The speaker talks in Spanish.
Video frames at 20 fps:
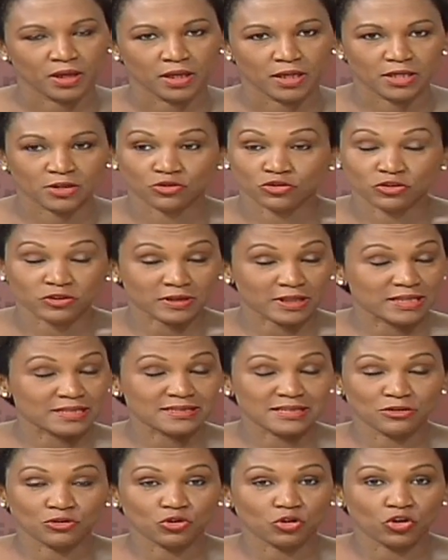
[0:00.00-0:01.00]
Y entonces te
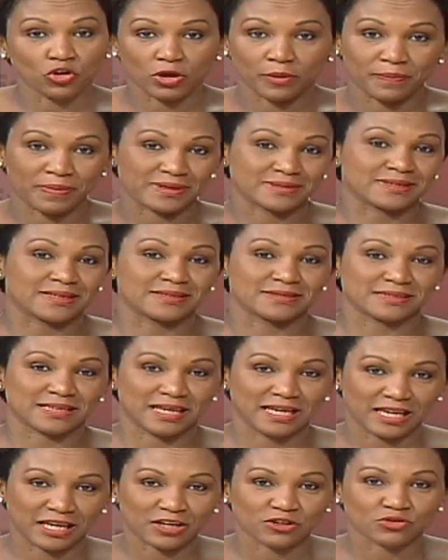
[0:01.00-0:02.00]
dicen, no, lo que pasa es
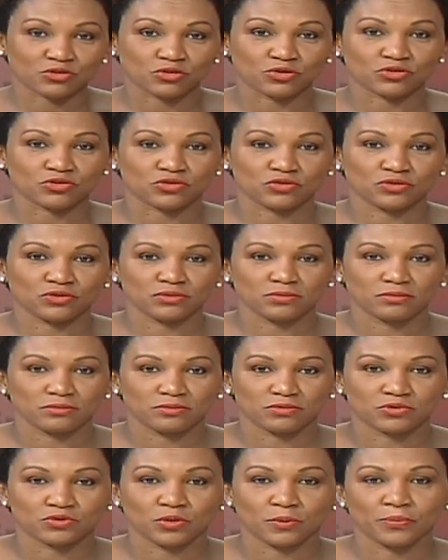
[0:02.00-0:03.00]
que esos
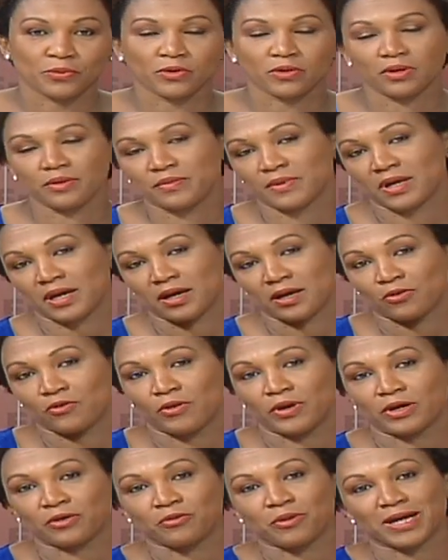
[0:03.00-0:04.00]
son proclives a
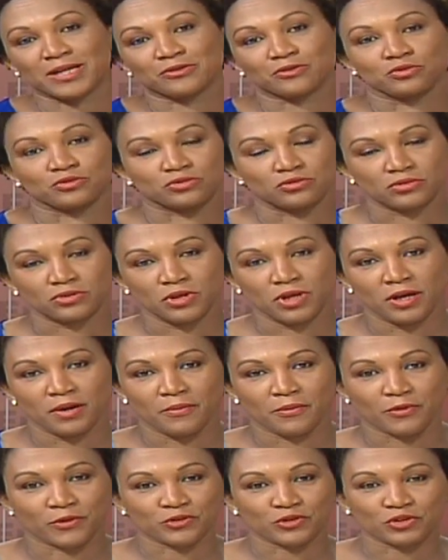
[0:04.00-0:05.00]
coger cuarto.
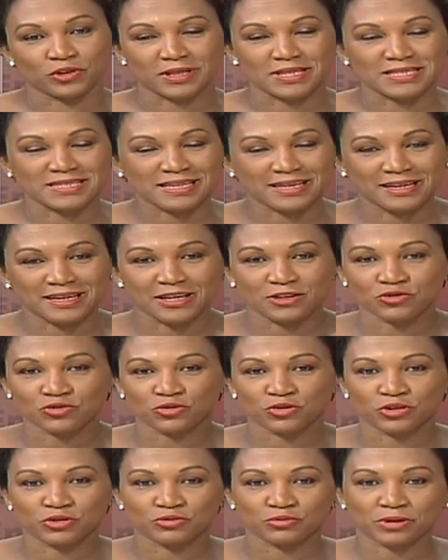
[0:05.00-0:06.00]
Cuando te dicen
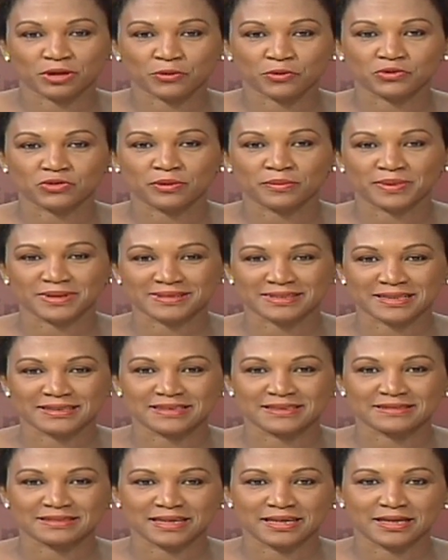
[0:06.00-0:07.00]
eso es una cosa
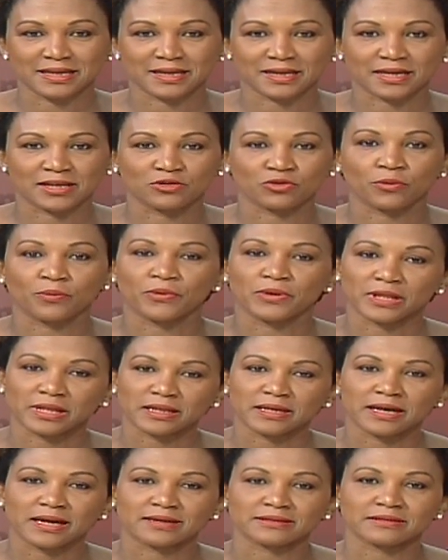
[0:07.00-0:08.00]
bastante seria, que no puede
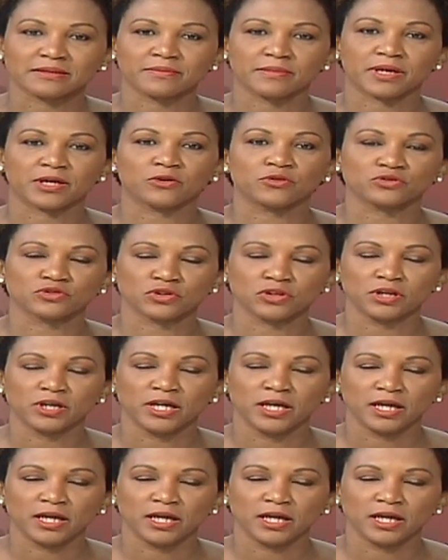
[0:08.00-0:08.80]
dejarse en manos.